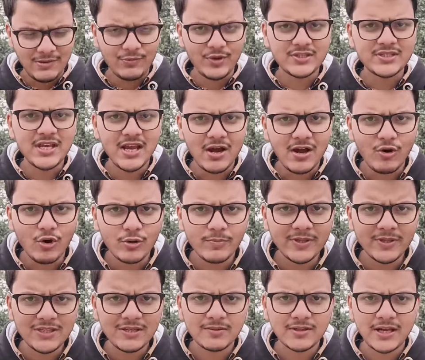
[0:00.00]
वैसे और
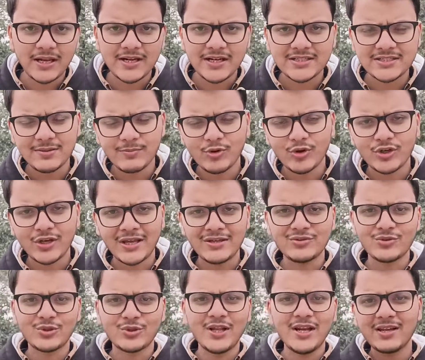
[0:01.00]
भी दिन करने से
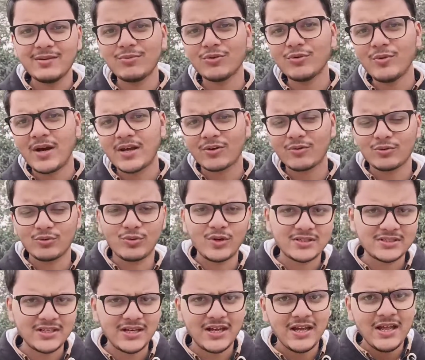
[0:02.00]
मोनिटाइज होते हैं लेकिन बुधवार को
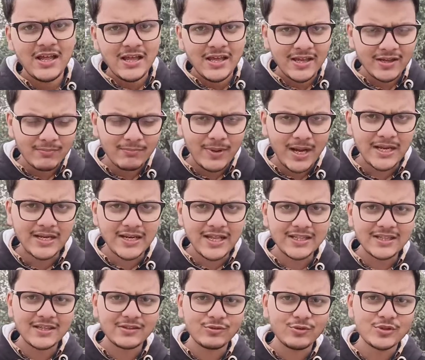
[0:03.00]
थोड़ा सा एक
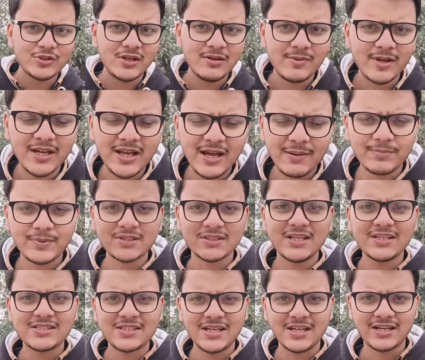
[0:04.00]
मानना था तो इसलिए मैंने आपके
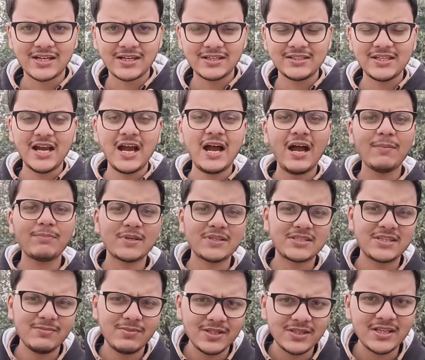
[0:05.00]
साथ शेयर कर दिया आप
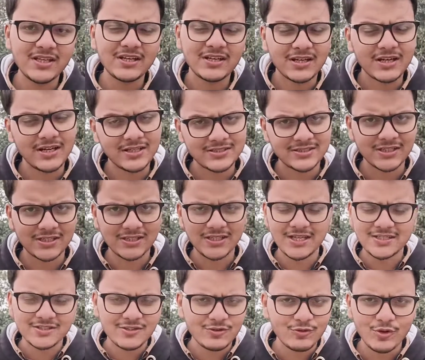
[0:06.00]
किसी भी दिन कर
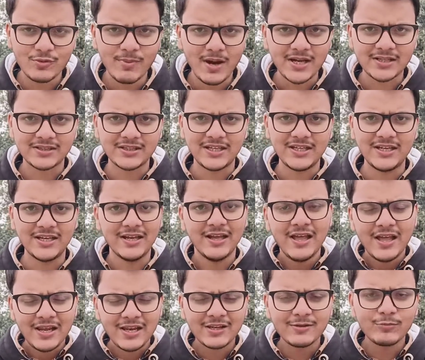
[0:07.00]
सकते हैं ऐसी कोई बात नहीं है
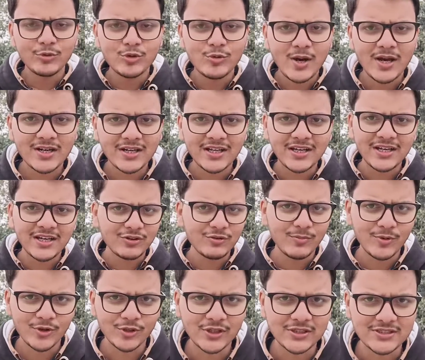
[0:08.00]
लेकिन बुधवार करेंगे
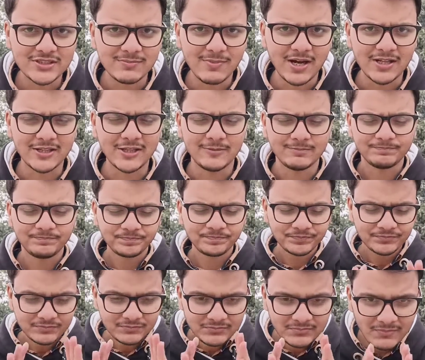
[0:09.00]
तो बहुत अच्छी बात है
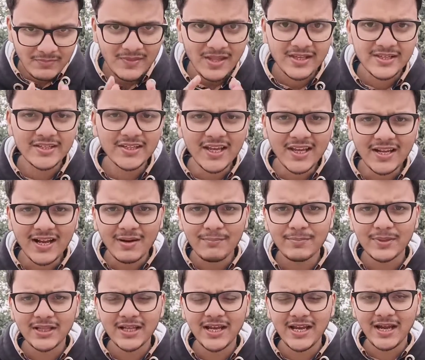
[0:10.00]
ये
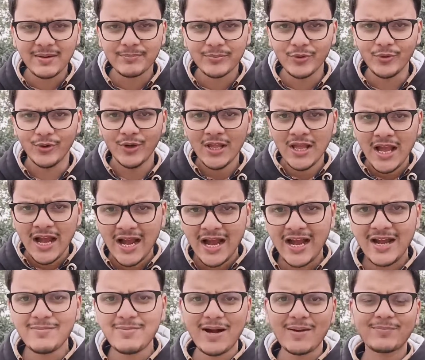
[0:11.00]
काम बताया आपको
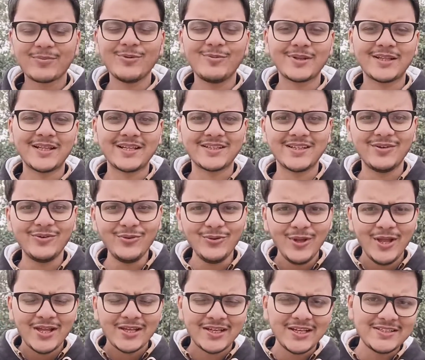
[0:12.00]
अब आपको बताता हूँ
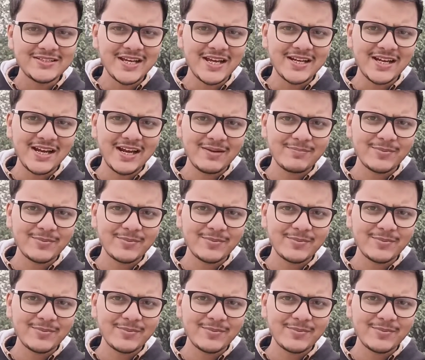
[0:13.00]
कि चैनल